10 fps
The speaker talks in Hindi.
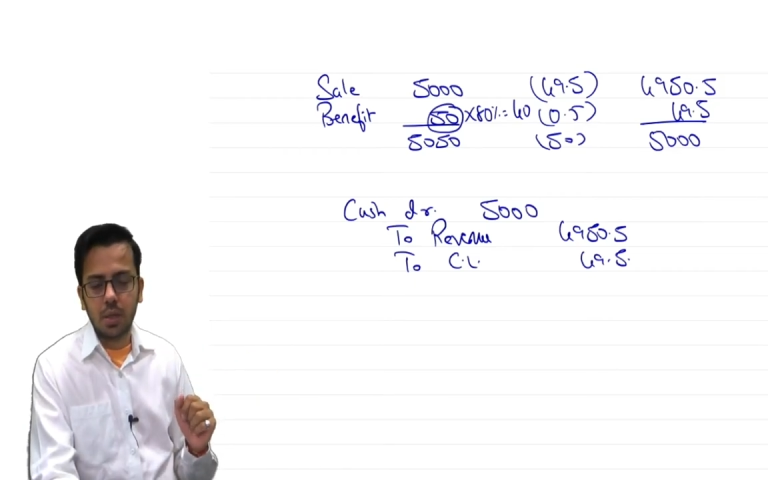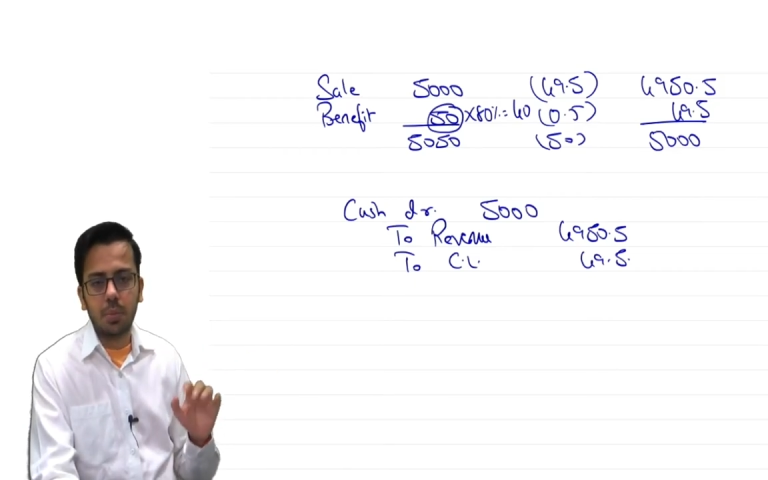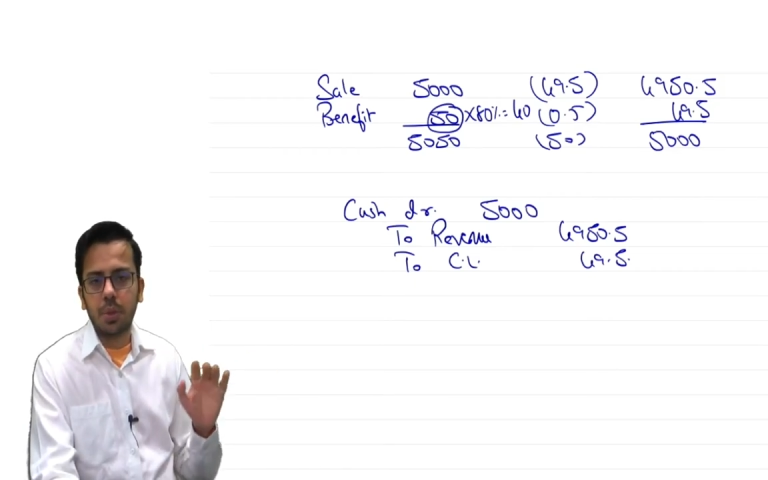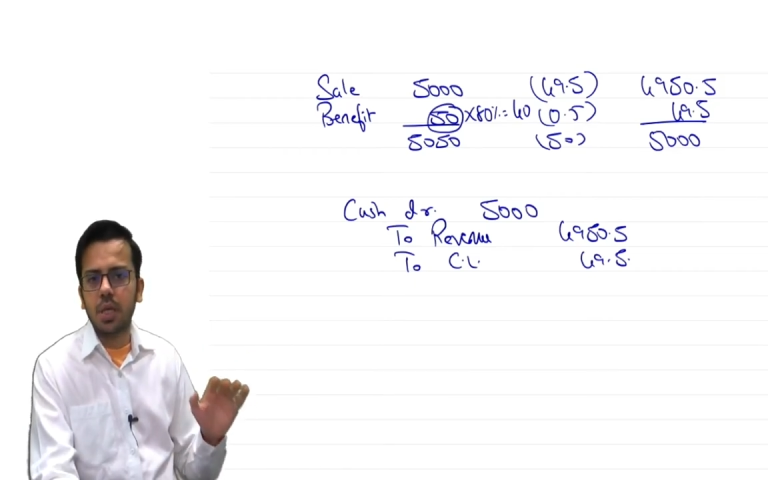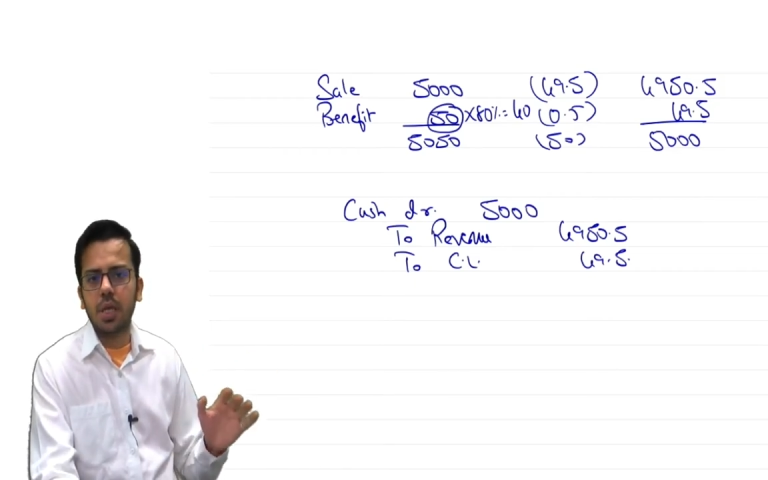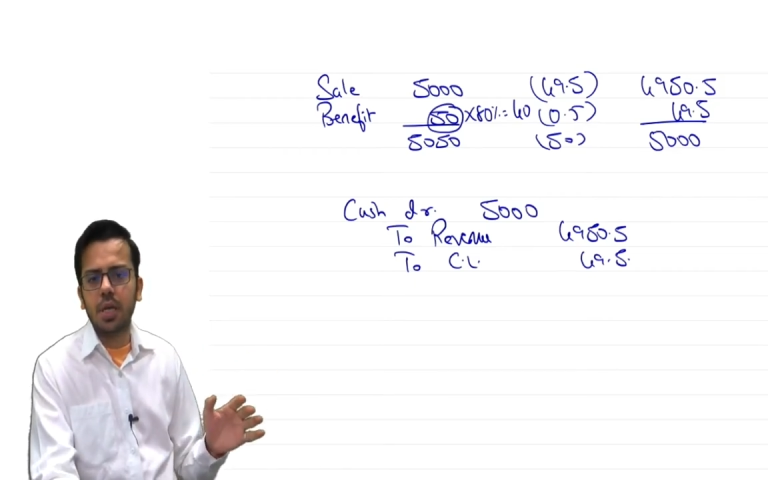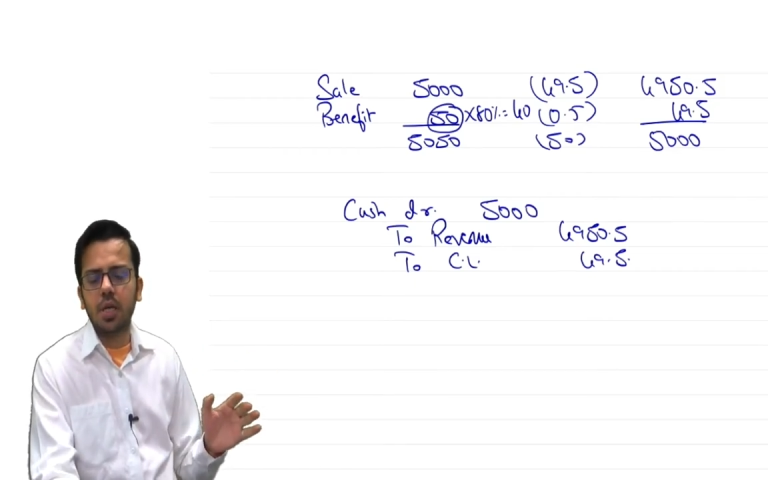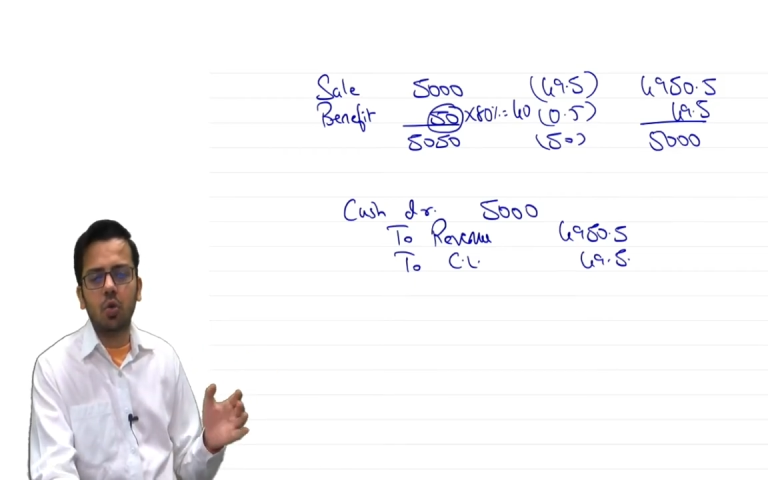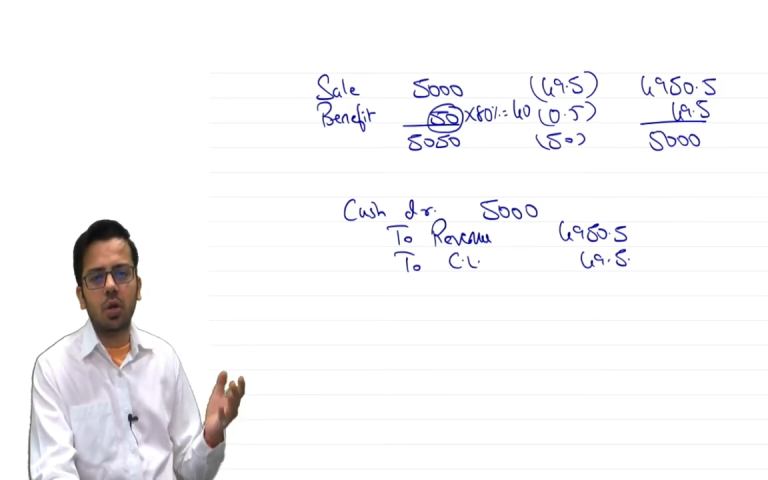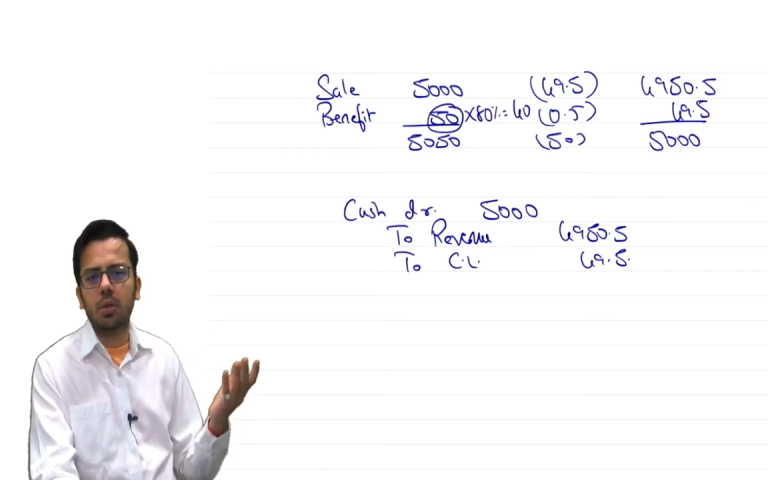जब तक ईयर एंड
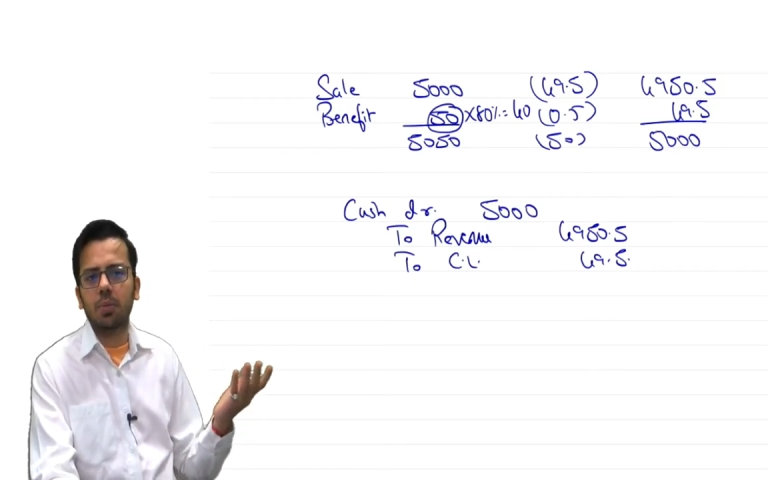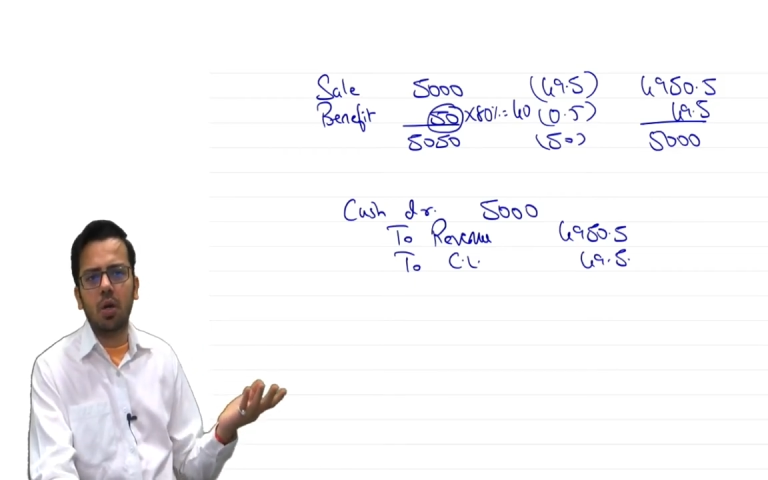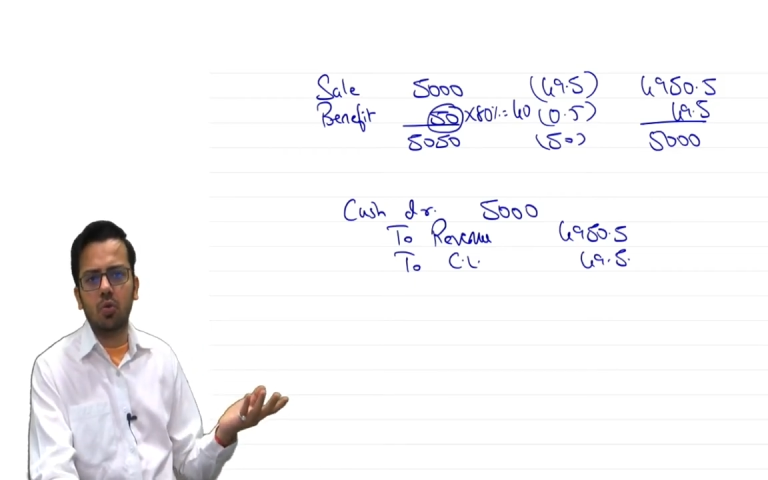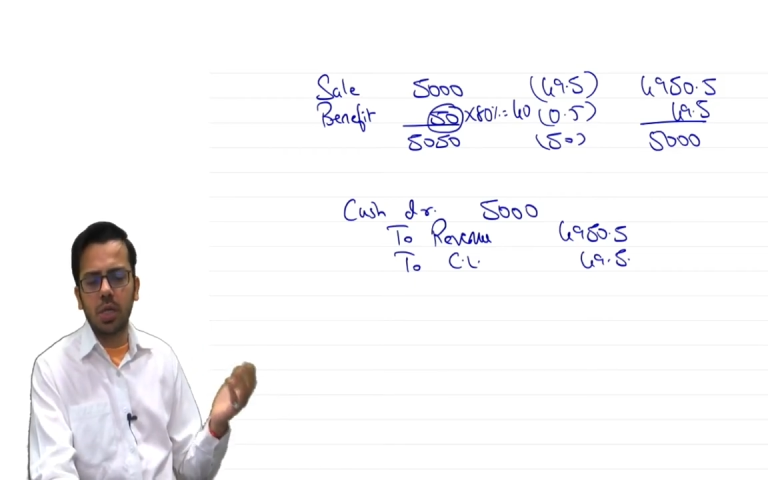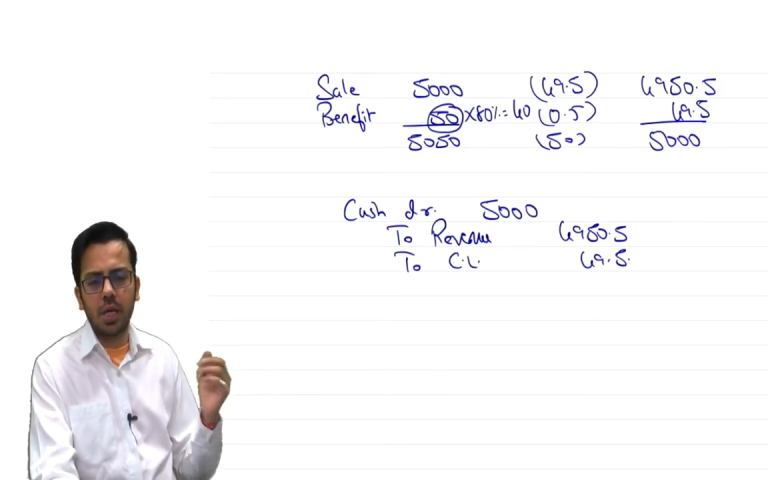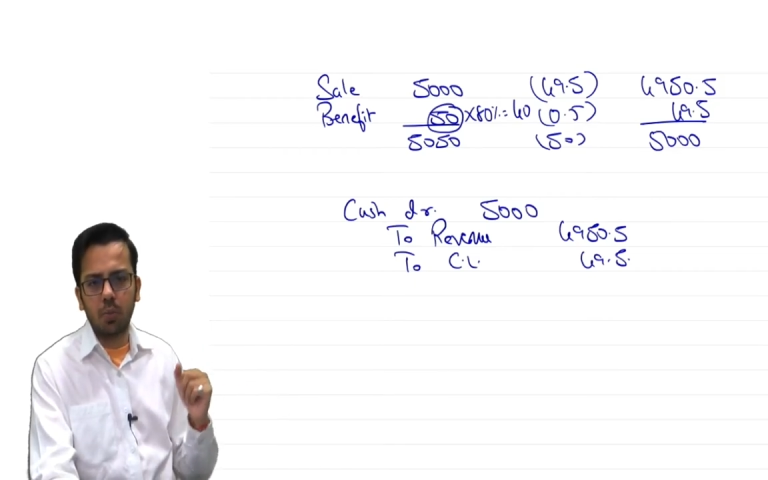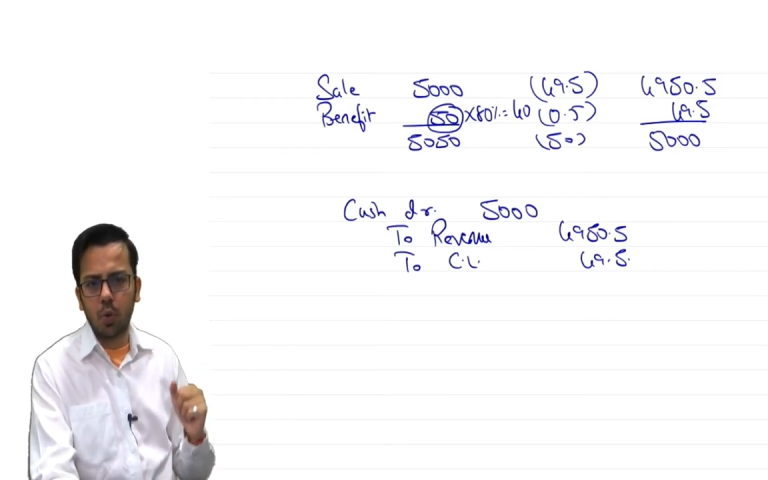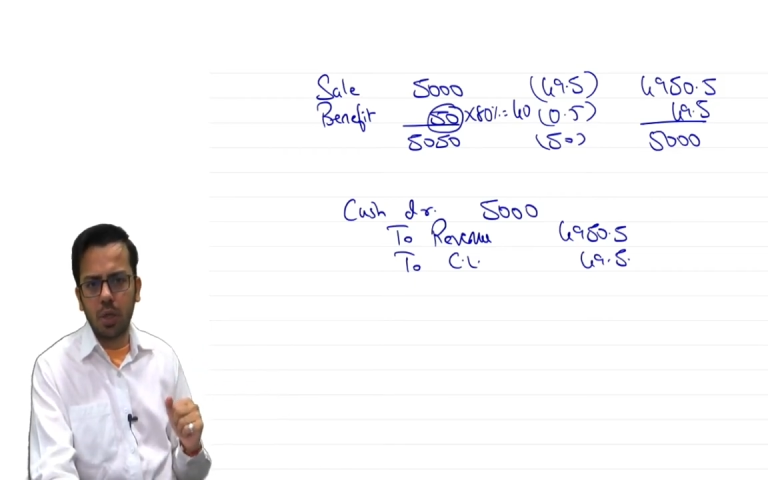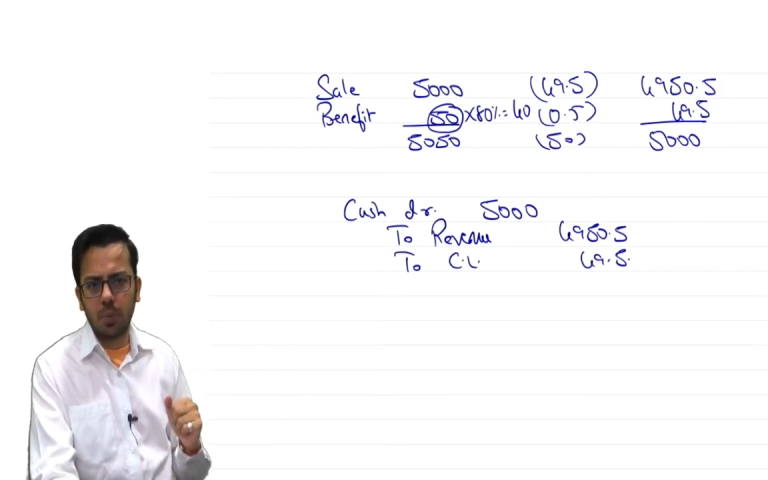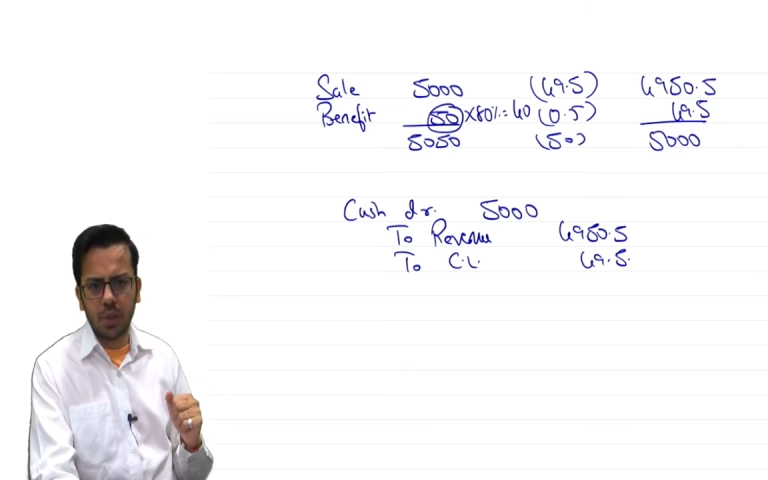नहीं होगा तब तक आउटस्टैंडिंग
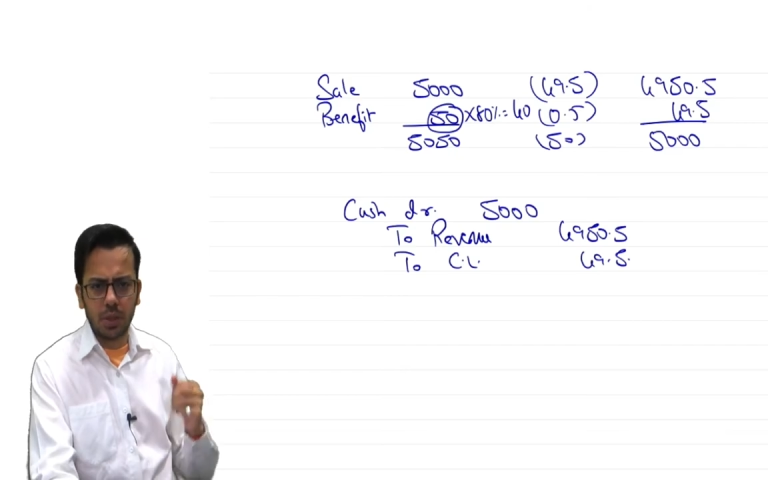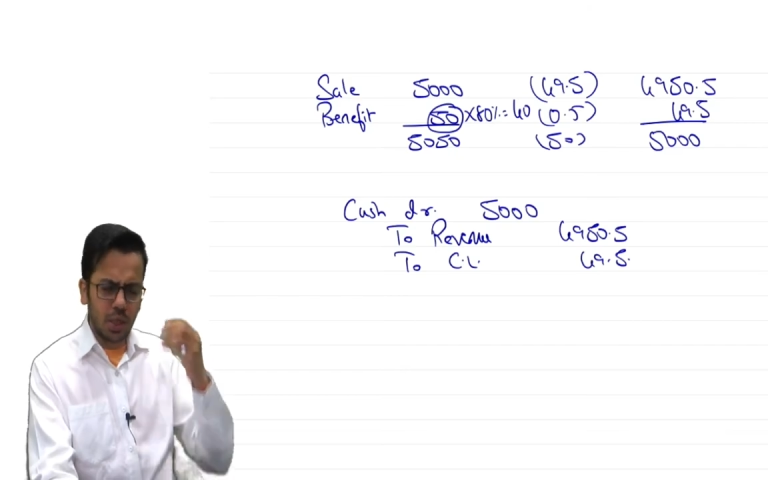पॉइंट नहीं पता